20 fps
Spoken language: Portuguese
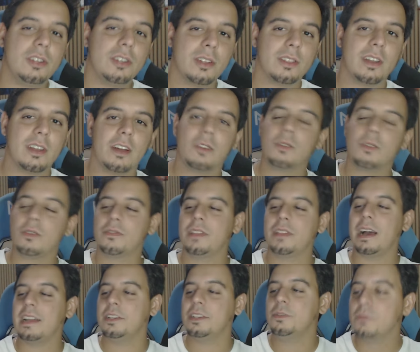eu trago uma
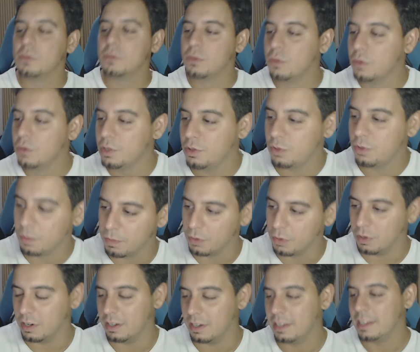novidade muito
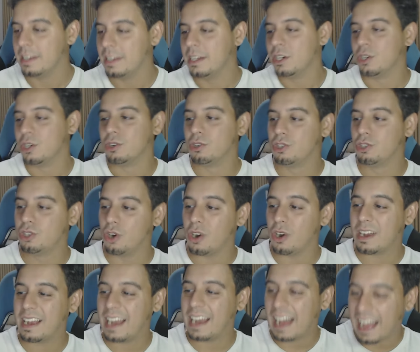boa.
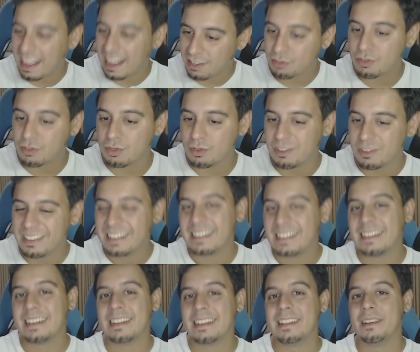Jogaço
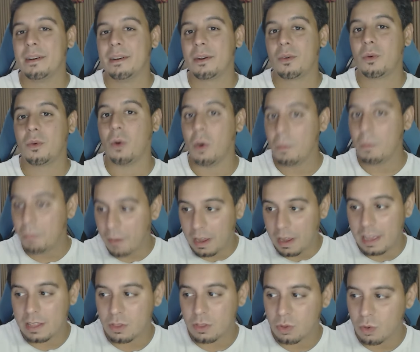
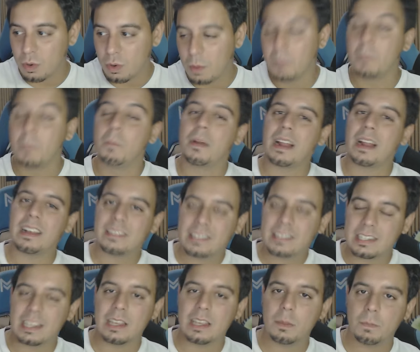completo para
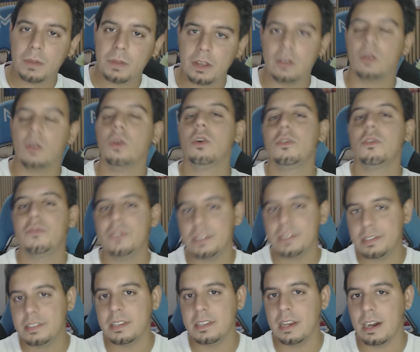sempre
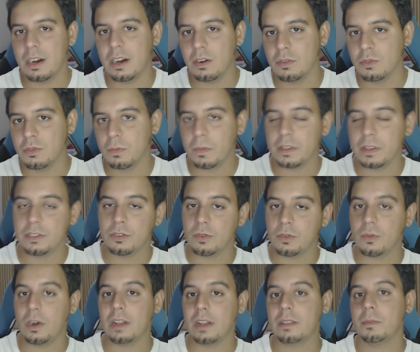oficial no PlayStation
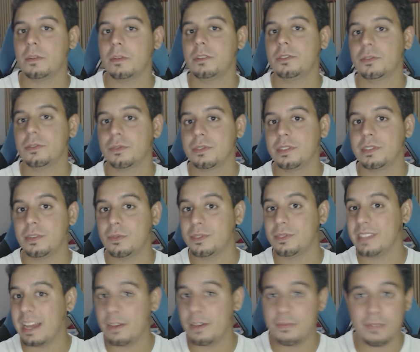4 e PlayStation 5
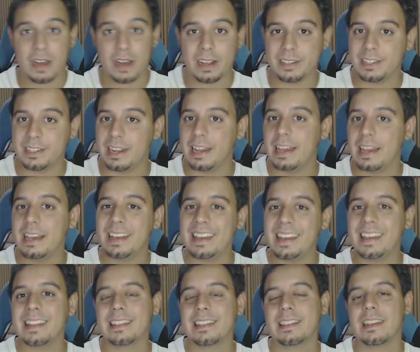na faixa. É
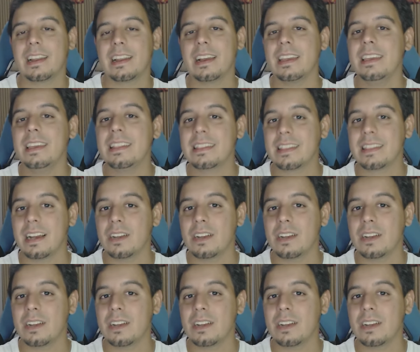entrar e tá